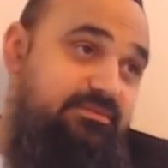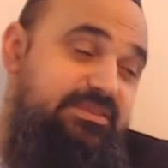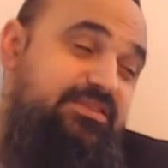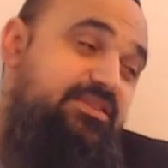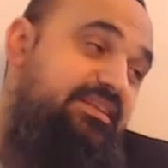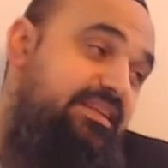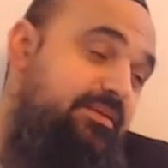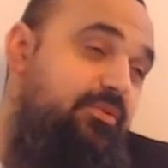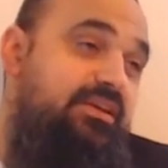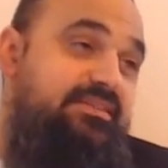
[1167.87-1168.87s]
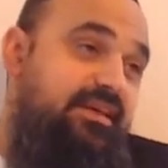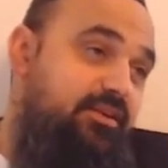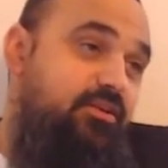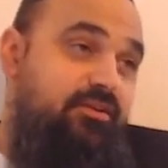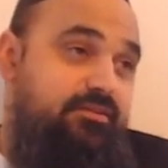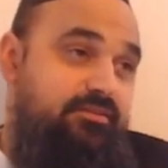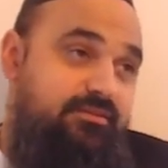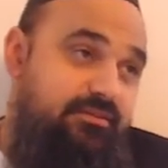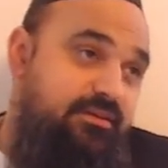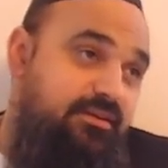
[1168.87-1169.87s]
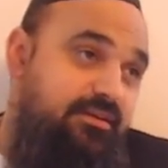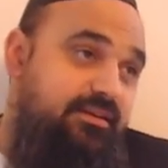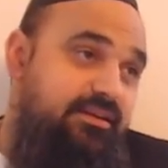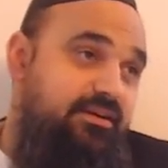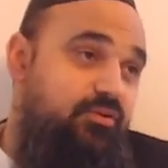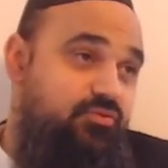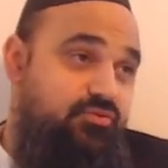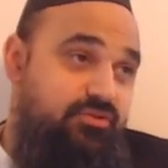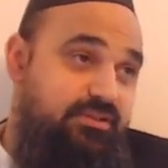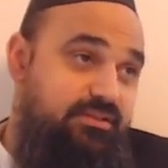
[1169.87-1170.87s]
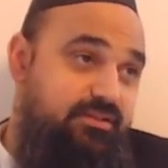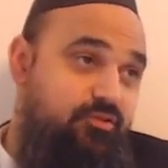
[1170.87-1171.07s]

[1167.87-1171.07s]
C'est un élément extérieur qui l'a rendu solide.